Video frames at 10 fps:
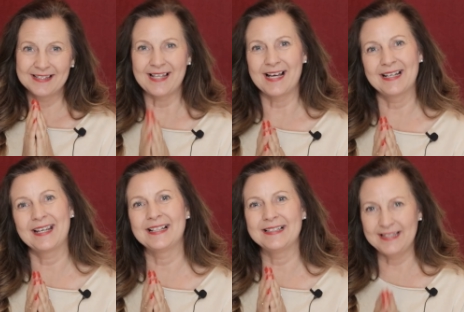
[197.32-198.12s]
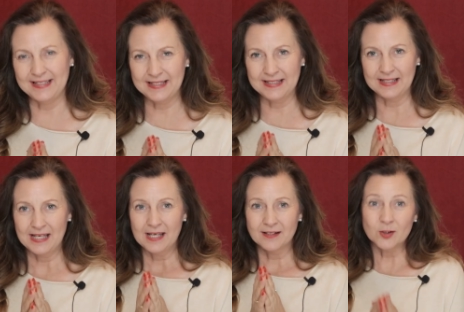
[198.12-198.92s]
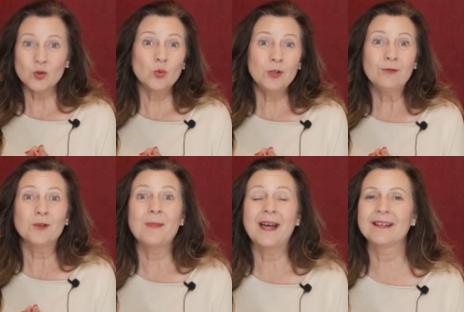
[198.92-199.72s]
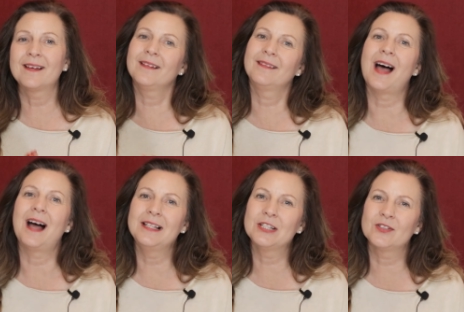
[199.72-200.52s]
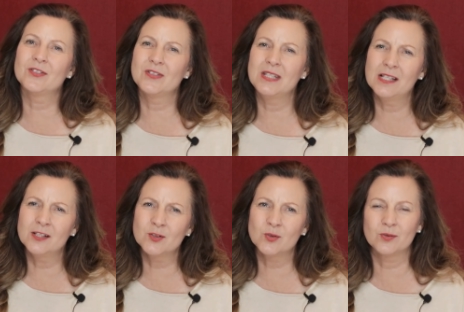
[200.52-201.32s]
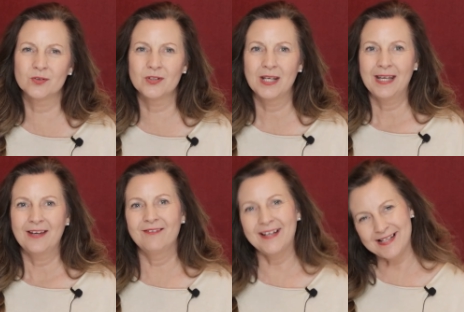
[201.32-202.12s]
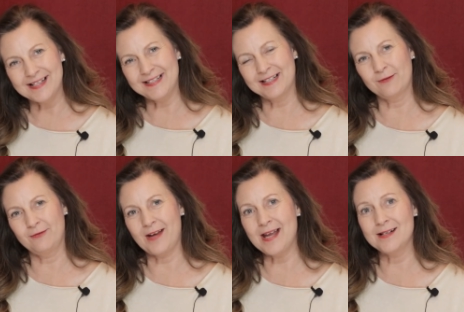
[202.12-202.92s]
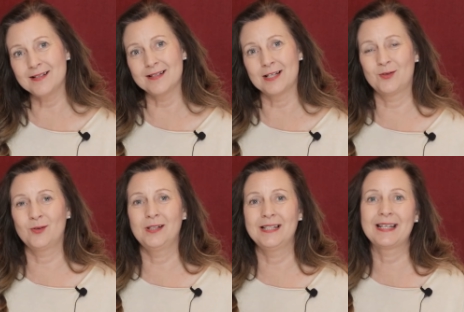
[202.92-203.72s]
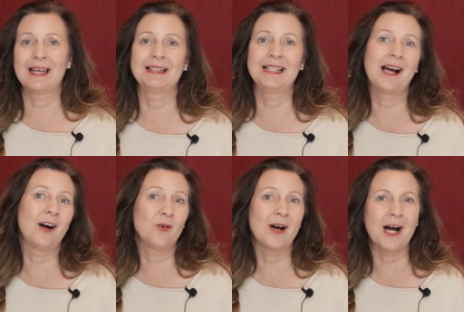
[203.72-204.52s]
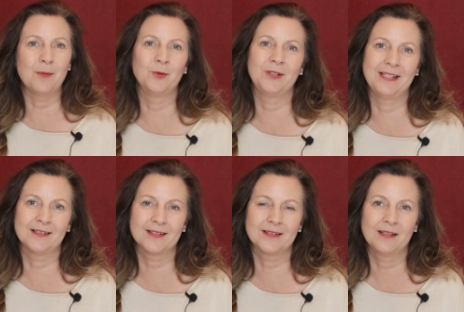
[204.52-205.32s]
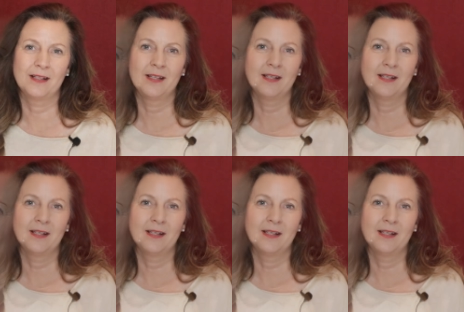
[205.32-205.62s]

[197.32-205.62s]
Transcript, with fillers: Danke an dich, dass du dich für meinen Kanal interessierst und wenn er dir gefällt, natürlich gerne auch abonnierst.